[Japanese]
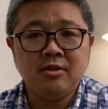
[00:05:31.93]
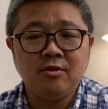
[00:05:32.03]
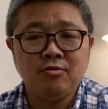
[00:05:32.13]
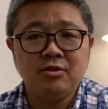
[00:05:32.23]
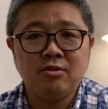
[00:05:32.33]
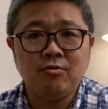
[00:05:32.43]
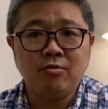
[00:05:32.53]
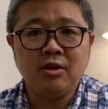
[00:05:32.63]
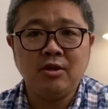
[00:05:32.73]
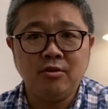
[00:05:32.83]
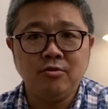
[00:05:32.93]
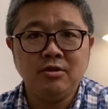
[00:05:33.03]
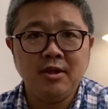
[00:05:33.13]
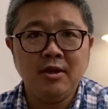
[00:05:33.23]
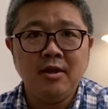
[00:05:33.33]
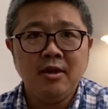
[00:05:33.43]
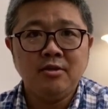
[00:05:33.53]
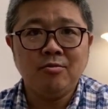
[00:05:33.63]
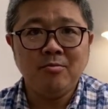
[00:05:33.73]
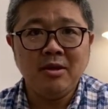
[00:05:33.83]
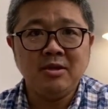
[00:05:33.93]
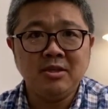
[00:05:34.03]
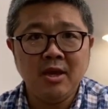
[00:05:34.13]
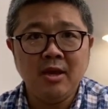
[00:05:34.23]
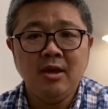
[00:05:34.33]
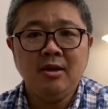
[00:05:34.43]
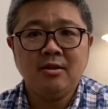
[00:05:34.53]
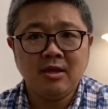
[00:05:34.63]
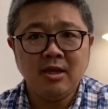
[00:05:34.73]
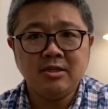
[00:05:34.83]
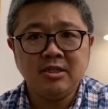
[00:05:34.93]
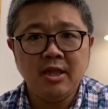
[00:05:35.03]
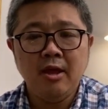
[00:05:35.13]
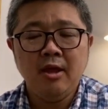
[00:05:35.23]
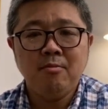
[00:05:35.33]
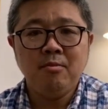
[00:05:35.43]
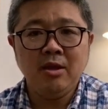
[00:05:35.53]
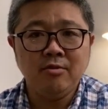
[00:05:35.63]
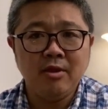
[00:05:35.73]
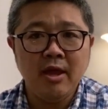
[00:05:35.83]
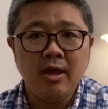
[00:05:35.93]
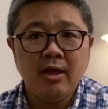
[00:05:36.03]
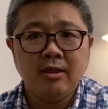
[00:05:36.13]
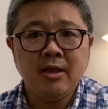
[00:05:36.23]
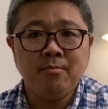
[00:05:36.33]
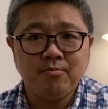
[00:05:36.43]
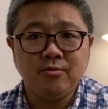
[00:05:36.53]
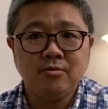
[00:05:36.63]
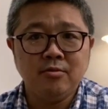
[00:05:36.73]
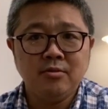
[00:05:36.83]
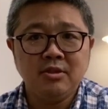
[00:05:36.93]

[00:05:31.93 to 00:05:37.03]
必要事項を記入して書面してスキャンしてメールで添付